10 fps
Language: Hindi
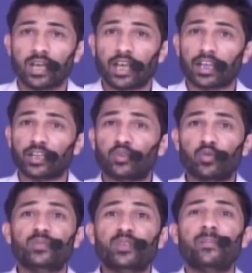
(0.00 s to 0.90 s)
कि तुम
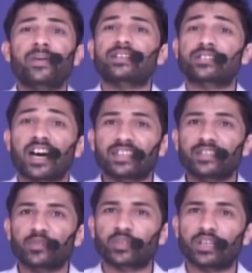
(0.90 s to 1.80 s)
जब मेरे साथ नहीं
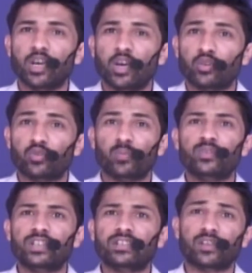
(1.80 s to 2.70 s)
होती तो मुझे
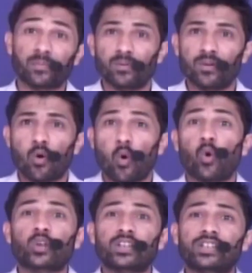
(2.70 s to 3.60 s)
तब और
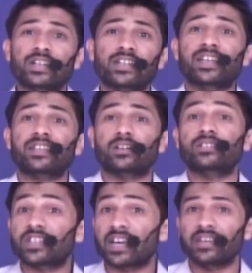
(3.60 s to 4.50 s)
किसी का साथ अच्छा
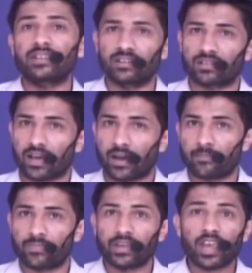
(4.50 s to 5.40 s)
ही नहीं लगता
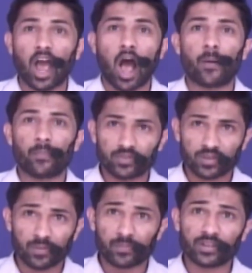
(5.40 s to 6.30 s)
यानी कि आप जब
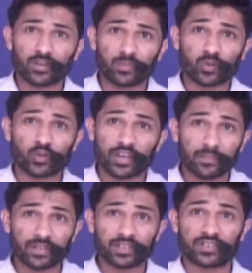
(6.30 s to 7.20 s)
अपनी गर्लफ्रेंड को ये
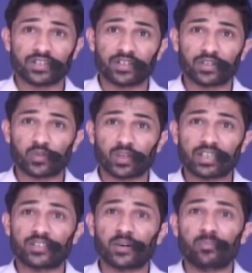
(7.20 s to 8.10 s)
मैसेज सेंड करोगे कि
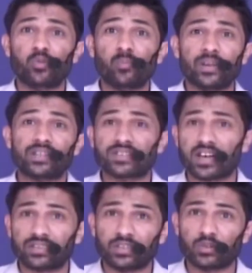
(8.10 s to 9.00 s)
जब तुम मेरे साथ
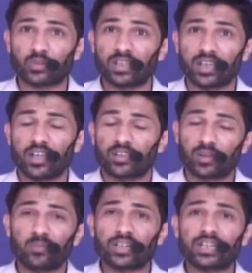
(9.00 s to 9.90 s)
नहीं होती तब
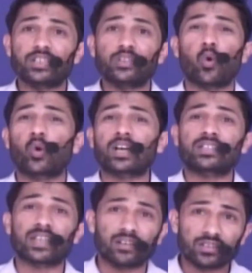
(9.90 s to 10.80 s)
मुझे किसी और का साथ
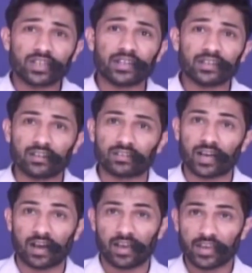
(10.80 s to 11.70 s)
अच्छा ही नहीं लगता
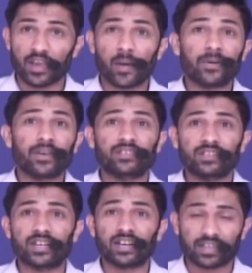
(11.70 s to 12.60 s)
यहाँ पे इस चीज़ का
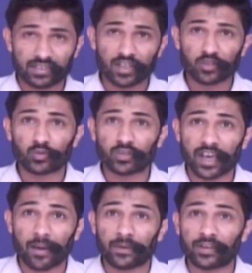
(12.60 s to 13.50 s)
एहसास होता है
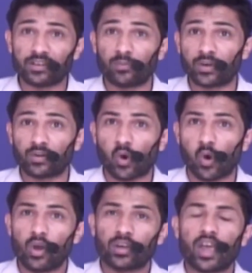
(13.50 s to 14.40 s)
आपकी गर्लफ्रेंड को
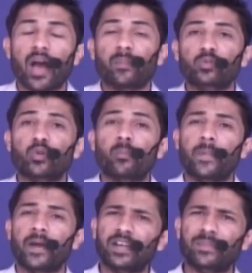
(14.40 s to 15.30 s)
कि आप उसको
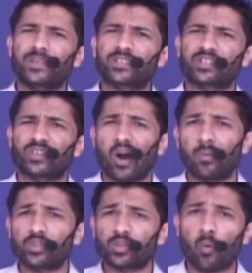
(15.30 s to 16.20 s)
बैडली मिस करें आप उसे
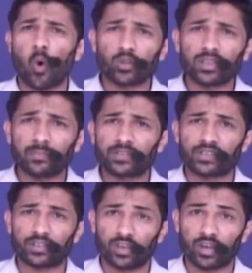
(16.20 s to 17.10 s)
बहुत ही मिस
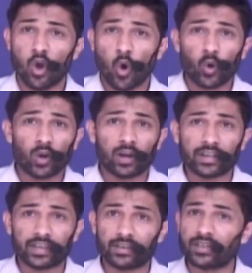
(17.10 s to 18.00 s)
करते और लड़की
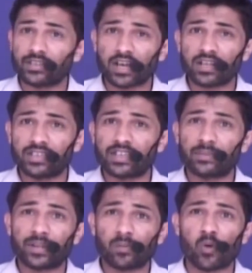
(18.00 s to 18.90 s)
ये चाहती है कि मेरा
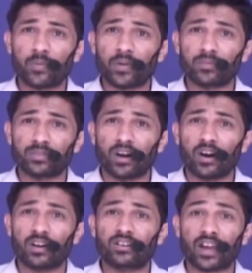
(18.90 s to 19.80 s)
बॉयफ्रेंड मुझे हर
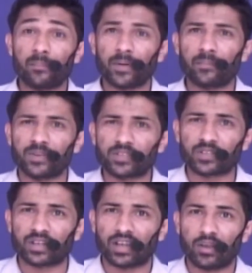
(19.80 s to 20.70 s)
टाइम पे मिस
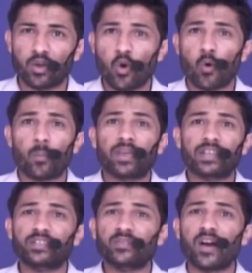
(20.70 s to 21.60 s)
करे और मेरे
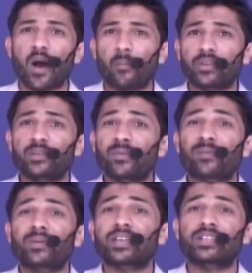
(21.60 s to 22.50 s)
सिवा अपने दिमाग में
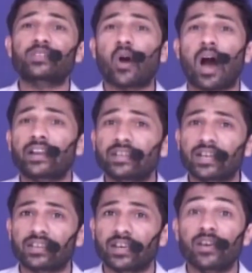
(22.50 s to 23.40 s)
किसी को आने ही ना
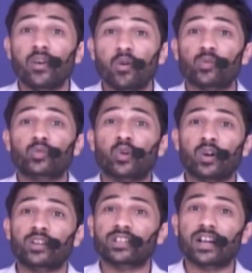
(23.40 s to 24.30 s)
दे उसको हर
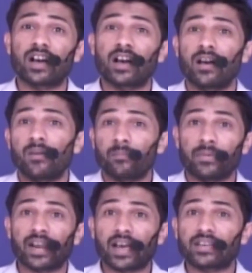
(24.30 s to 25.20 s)
जगह मेरा
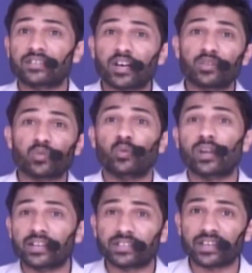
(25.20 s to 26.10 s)
एहसास होना ही
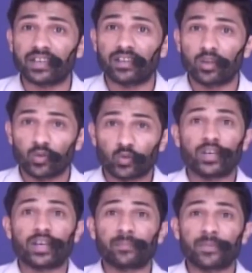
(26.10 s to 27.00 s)
चाहिए तो ये एक
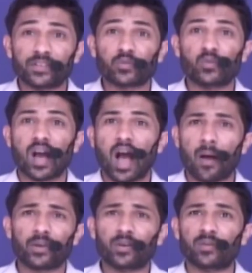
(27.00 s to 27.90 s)
मैसेज होगा आपकी
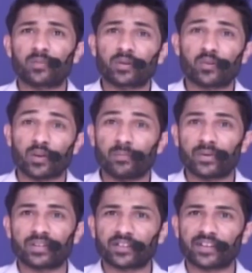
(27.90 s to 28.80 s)
गर्लफ्रेंड को इम्प्रेस
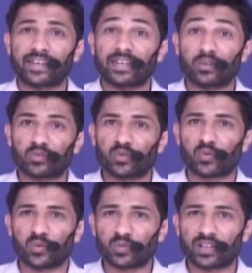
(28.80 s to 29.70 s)
करने के लिए उसको खुश
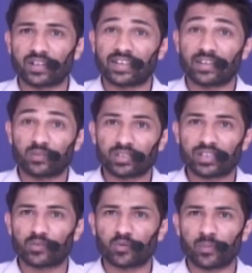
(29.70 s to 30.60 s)
करने के लिए उनके साथ
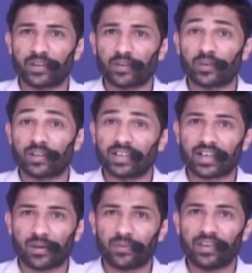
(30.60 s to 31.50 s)
रोमांटिक होने के लिए
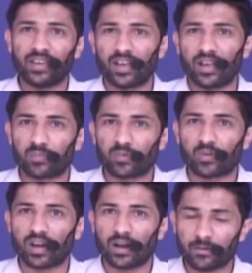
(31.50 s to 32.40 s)
काफ़ी हेल्पफुल होगा
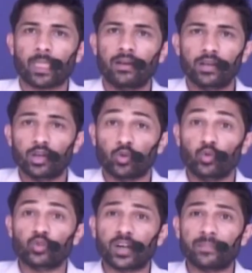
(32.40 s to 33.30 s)

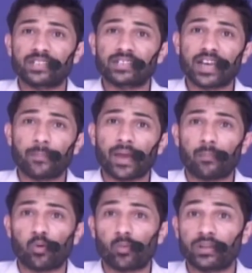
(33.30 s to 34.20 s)
दूसरा मैसेज यहाँ पे आपको
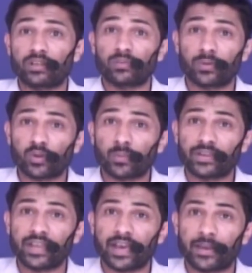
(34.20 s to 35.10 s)
अपनी गर्लफ्रेंड को भेजना
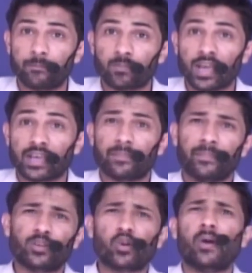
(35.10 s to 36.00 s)
है कि मैं तो
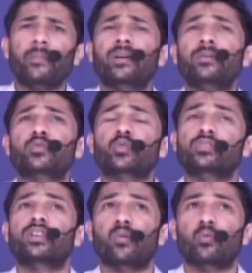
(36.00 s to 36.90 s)
कभी कभी सोचता
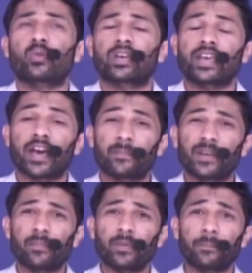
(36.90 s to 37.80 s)
हूँ कि यार मैंने
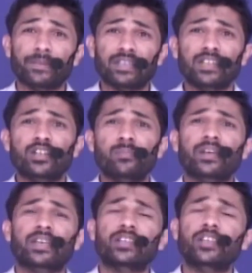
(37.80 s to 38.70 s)
अपने पिछले जन्म में
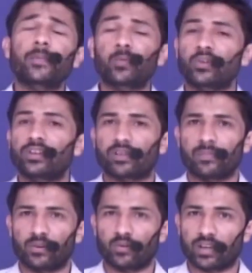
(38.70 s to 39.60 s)
कितने पुण्य कमाए
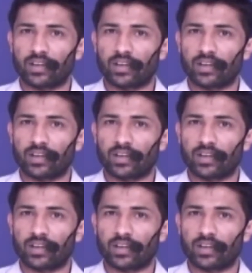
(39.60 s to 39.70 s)
होंगे